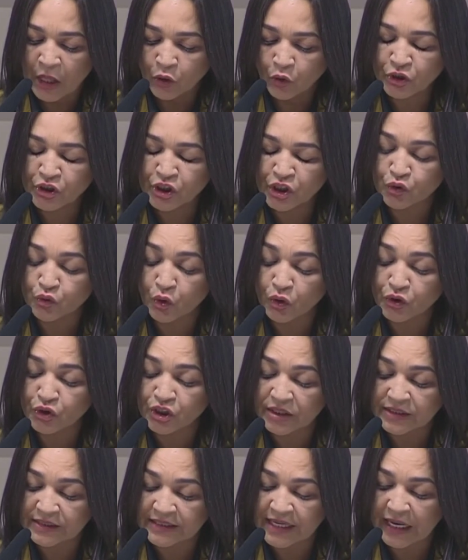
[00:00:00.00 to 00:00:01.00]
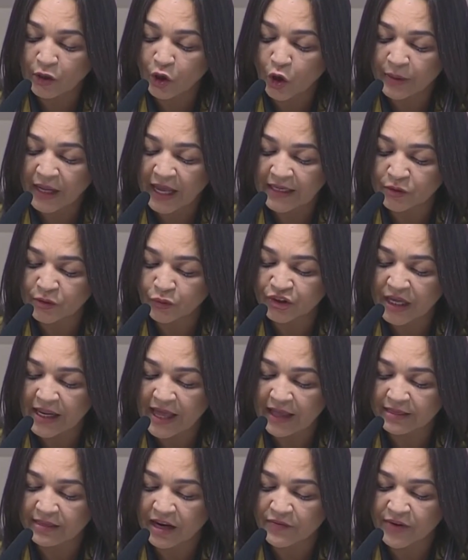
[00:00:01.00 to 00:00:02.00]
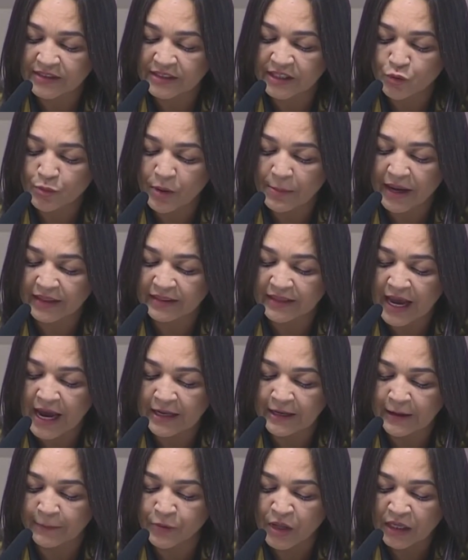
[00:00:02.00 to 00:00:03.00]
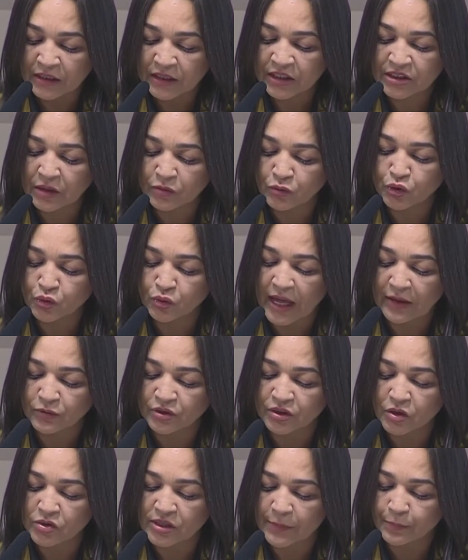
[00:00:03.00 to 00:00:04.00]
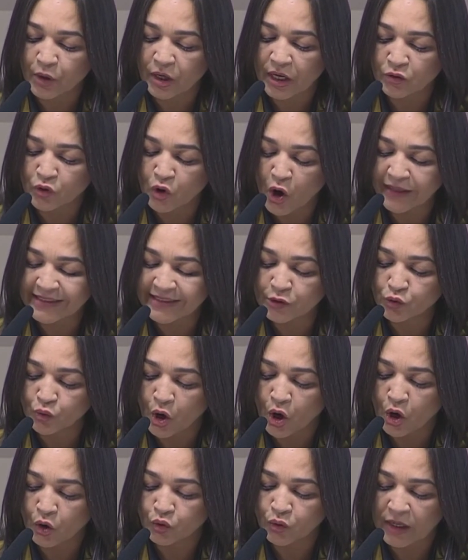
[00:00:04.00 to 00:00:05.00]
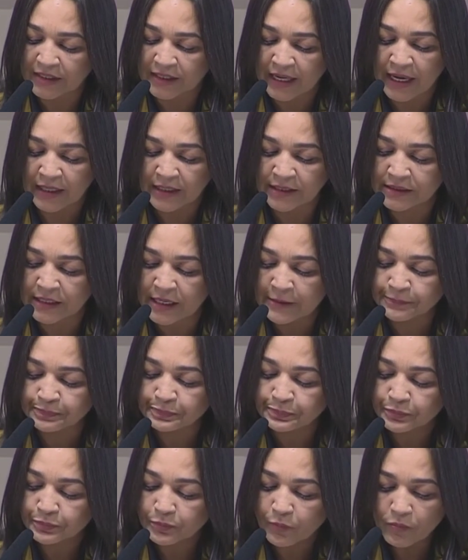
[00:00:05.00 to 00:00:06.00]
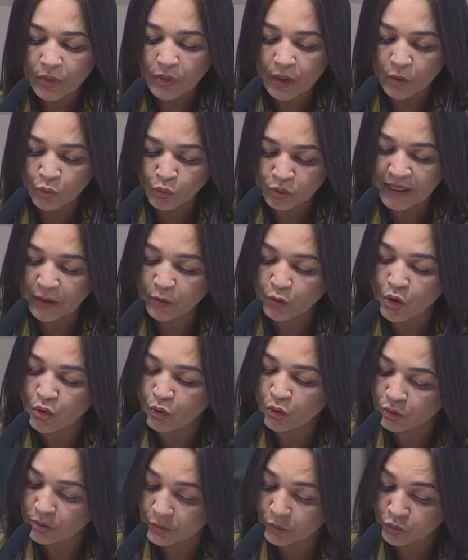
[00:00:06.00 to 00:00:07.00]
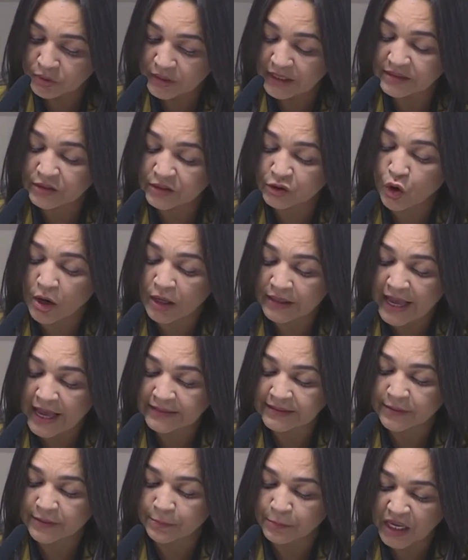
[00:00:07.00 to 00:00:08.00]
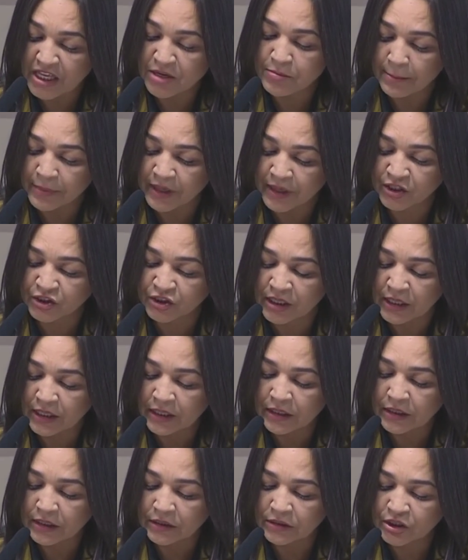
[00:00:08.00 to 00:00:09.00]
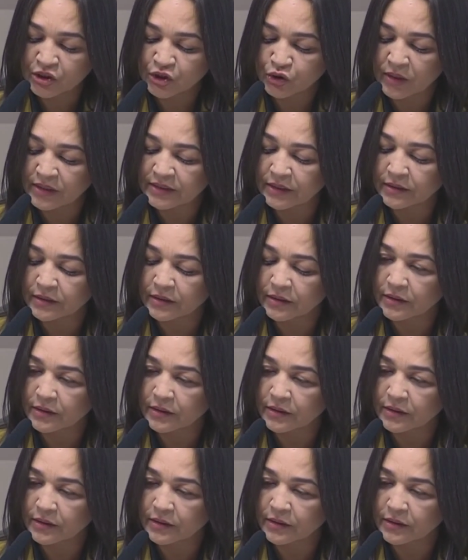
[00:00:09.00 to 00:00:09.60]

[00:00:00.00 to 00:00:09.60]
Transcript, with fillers: Nos discursos dizia que o Brasil estaria atravessando uma batalha, estando de um lado seus apoiadores e do outro aqueles um que, um que discordasse minimamente de suas